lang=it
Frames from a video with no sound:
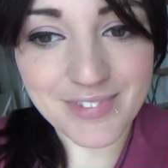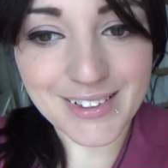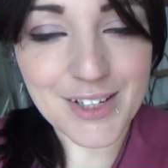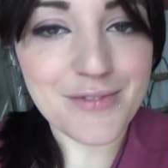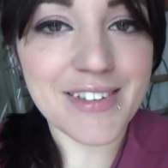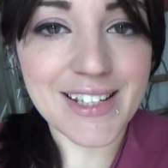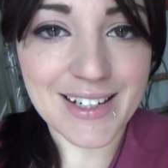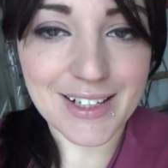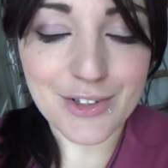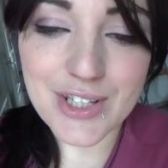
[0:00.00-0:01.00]
vado a
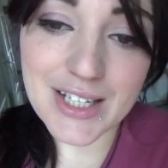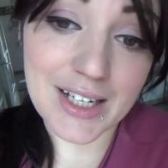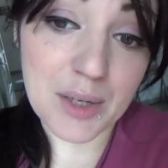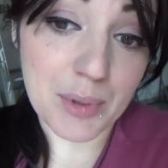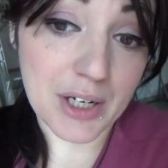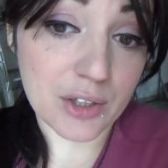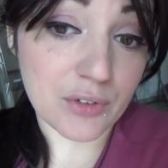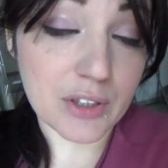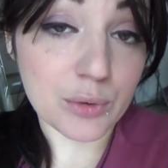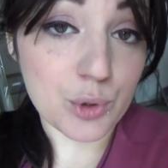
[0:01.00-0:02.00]
finire le cosine anche perché
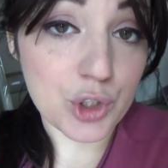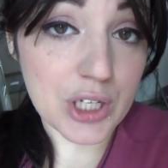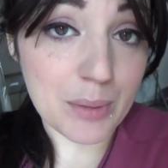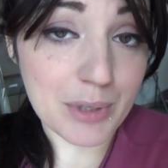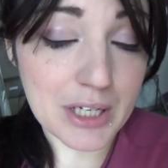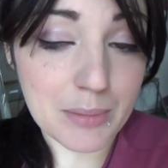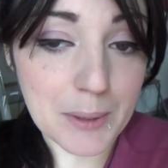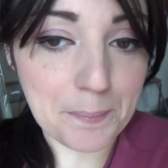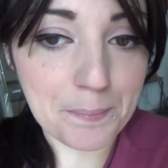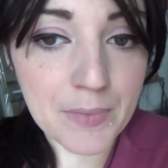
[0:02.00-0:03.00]
dovendo uscire
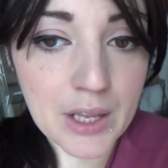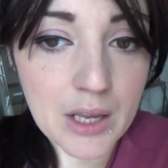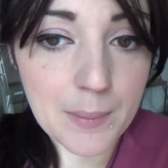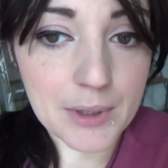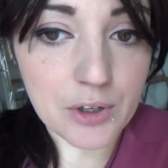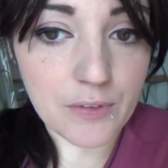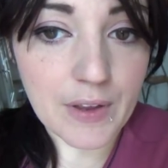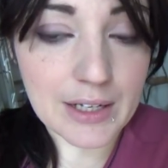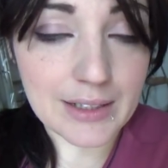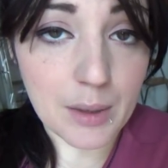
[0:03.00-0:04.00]
prima mi
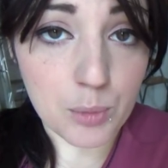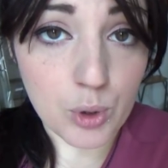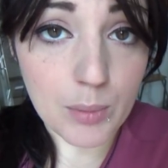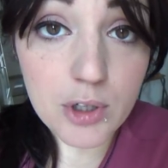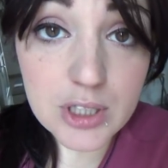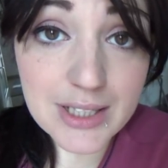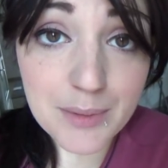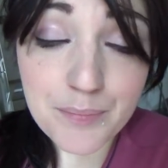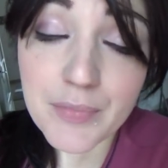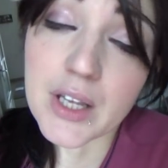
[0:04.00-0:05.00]
conviene darmi una
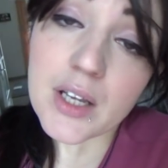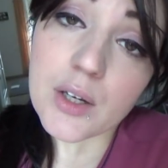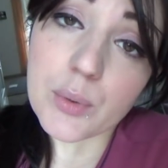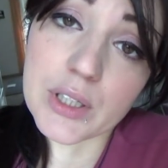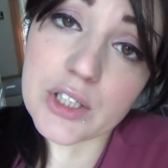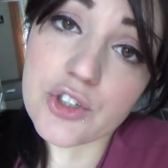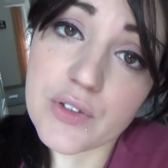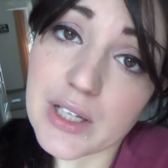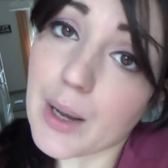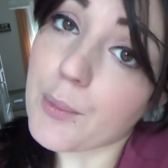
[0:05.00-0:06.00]
mossa quindi ci
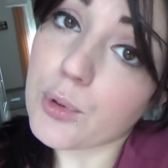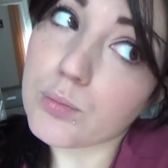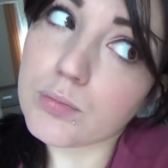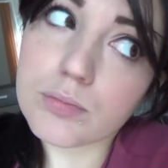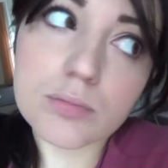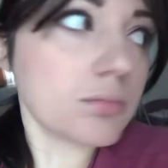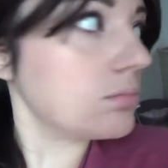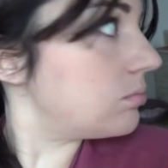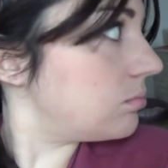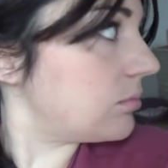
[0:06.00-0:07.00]
vediamo
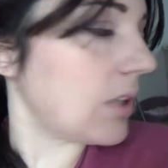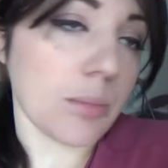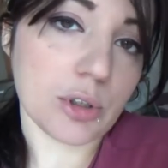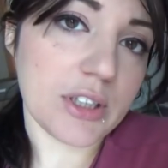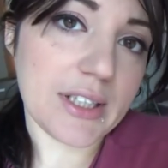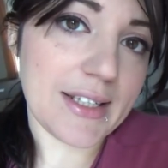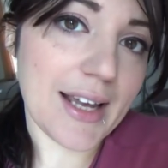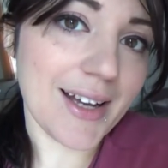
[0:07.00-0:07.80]
la bottiglia